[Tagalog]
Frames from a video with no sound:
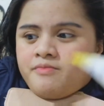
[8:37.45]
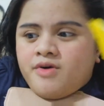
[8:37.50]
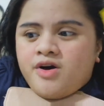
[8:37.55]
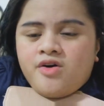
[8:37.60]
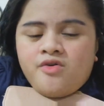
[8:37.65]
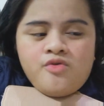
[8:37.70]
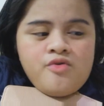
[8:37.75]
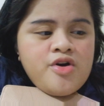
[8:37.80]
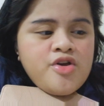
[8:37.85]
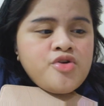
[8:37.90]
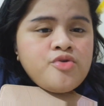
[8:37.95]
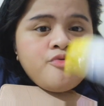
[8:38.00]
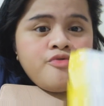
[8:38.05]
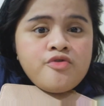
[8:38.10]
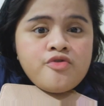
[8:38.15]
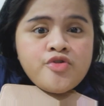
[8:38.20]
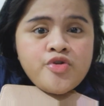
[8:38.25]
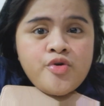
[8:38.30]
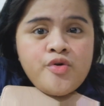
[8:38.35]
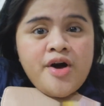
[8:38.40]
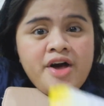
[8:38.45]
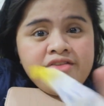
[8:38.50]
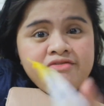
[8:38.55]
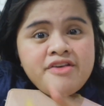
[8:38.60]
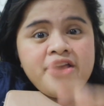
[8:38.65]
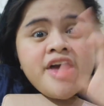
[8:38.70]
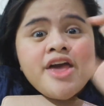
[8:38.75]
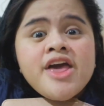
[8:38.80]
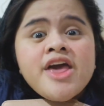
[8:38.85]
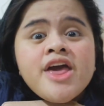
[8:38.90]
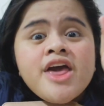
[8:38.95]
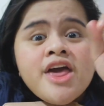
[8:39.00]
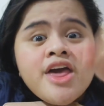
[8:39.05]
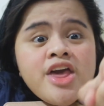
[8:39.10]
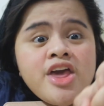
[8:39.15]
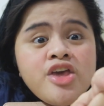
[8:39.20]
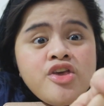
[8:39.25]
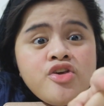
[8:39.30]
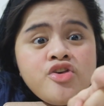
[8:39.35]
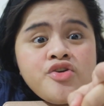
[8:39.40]
makuha yung phone ko kasi
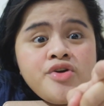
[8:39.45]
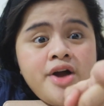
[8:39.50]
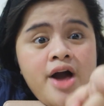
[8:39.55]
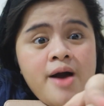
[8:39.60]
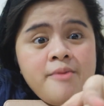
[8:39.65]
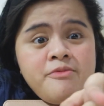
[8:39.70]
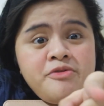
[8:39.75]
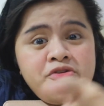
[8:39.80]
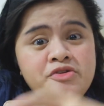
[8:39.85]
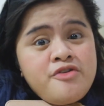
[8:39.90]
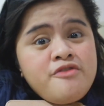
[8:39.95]
iyon yung gamit